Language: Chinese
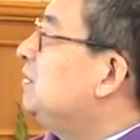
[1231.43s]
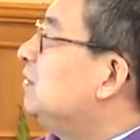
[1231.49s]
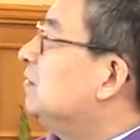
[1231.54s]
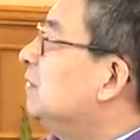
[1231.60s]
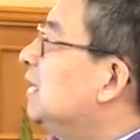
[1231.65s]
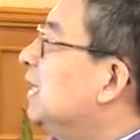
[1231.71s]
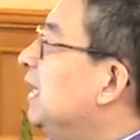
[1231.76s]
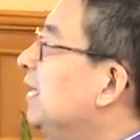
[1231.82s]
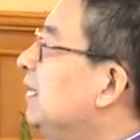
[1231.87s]
一
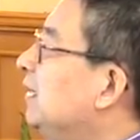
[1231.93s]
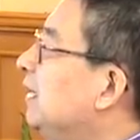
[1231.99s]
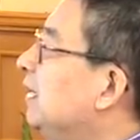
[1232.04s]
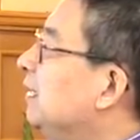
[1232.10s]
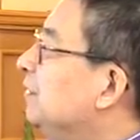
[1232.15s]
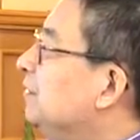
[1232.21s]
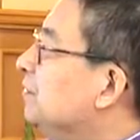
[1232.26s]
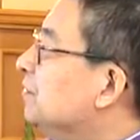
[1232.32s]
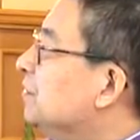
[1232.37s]
层概
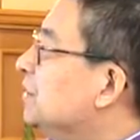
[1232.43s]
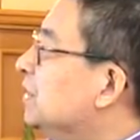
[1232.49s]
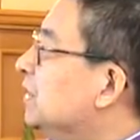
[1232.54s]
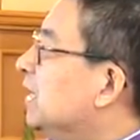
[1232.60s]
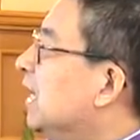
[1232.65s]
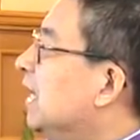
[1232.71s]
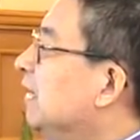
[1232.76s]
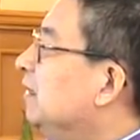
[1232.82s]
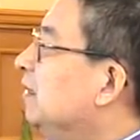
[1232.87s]
念，就
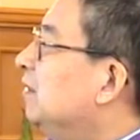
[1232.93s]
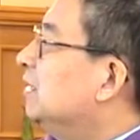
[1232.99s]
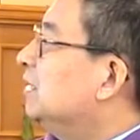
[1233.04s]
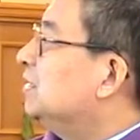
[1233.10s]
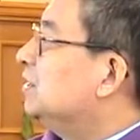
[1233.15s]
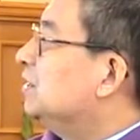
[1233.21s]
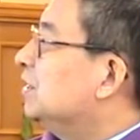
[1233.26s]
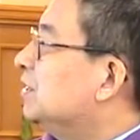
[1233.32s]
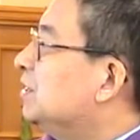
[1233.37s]
是谈到
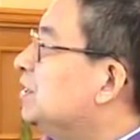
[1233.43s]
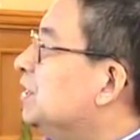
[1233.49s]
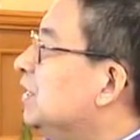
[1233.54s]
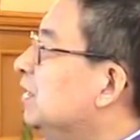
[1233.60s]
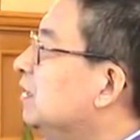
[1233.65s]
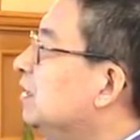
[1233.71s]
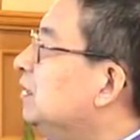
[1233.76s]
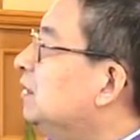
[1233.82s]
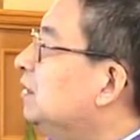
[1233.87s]
的是
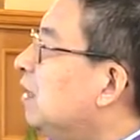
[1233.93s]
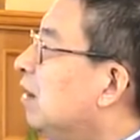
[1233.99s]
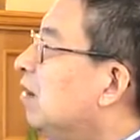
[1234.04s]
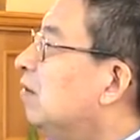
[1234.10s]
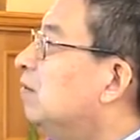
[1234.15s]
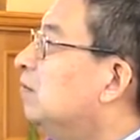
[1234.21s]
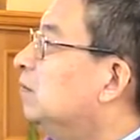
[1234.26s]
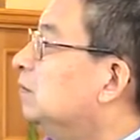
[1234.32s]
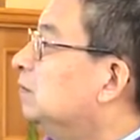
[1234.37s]
神的
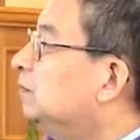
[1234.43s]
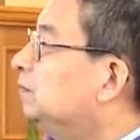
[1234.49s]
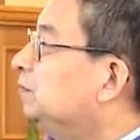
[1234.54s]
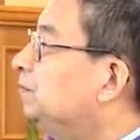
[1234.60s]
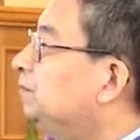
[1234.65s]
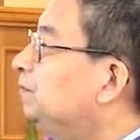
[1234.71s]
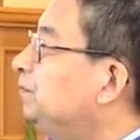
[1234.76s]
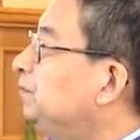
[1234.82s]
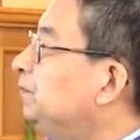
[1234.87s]
道，
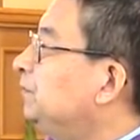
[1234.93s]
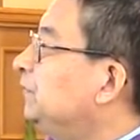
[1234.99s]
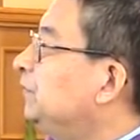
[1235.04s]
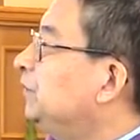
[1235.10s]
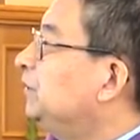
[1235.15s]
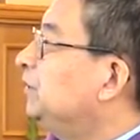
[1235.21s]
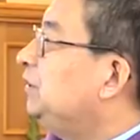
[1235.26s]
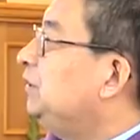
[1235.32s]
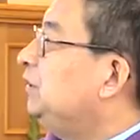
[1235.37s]

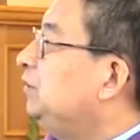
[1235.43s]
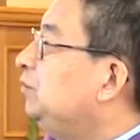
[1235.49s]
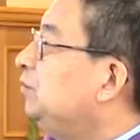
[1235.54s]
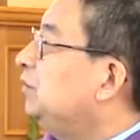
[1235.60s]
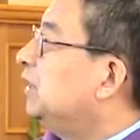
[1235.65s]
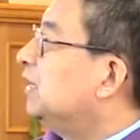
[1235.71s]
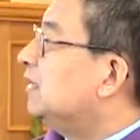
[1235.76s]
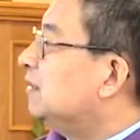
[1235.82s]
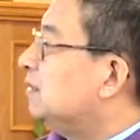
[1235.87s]
基
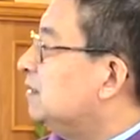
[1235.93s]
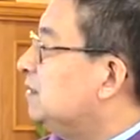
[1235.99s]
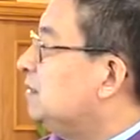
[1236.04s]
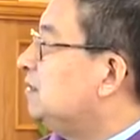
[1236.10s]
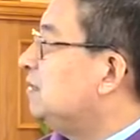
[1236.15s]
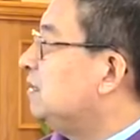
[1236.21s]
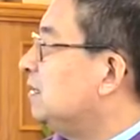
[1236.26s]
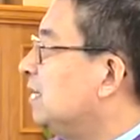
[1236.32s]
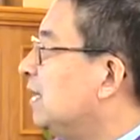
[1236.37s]
督的
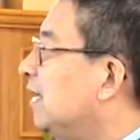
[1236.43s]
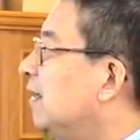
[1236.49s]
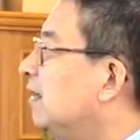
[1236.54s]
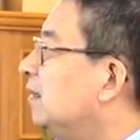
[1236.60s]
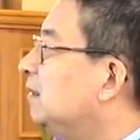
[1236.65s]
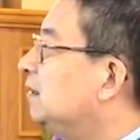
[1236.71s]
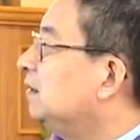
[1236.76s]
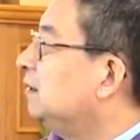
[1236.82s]
信仰。